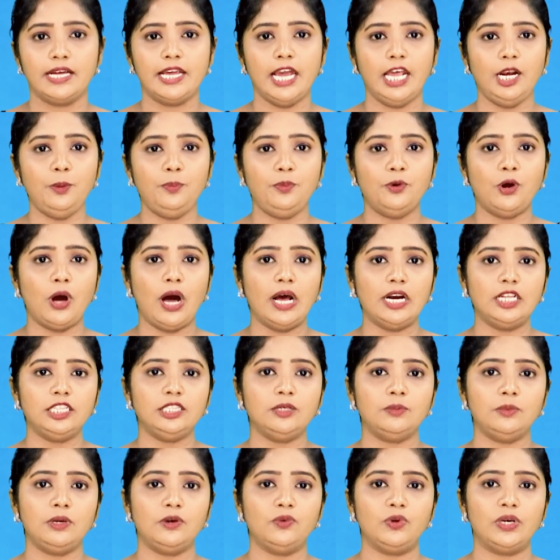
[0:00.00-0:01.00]
గెలుపు
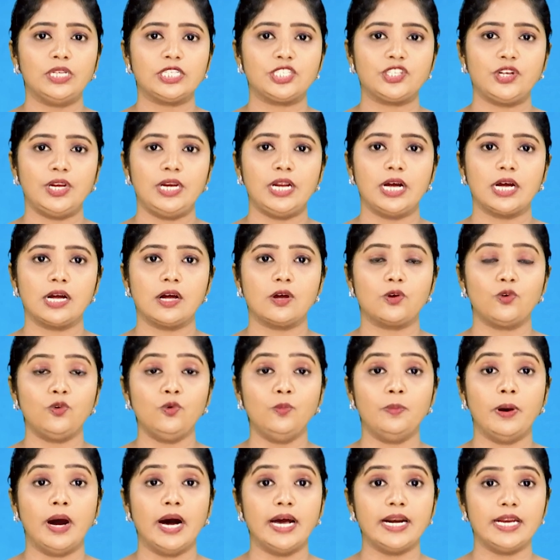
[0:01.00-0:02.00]
ఆనందంలో ఉన్న శ్రీలంకకు
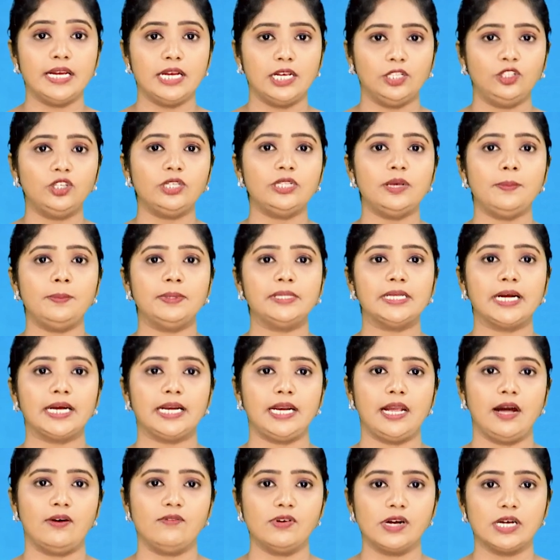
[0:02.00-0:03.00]
భారీ ఎదురుదెబ్బ
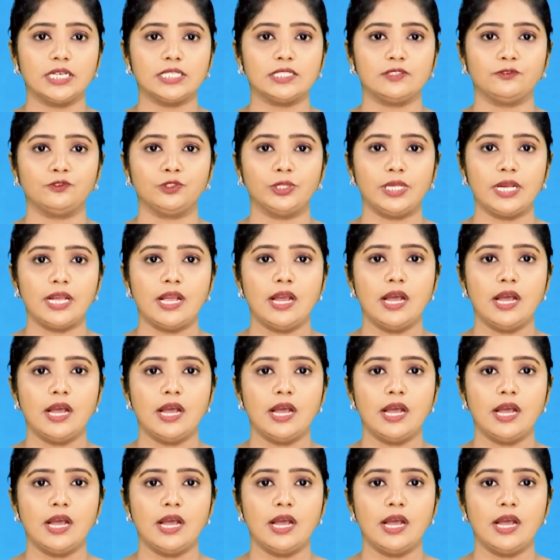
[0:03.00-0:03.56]
తగిలే అవకాశం ఉంది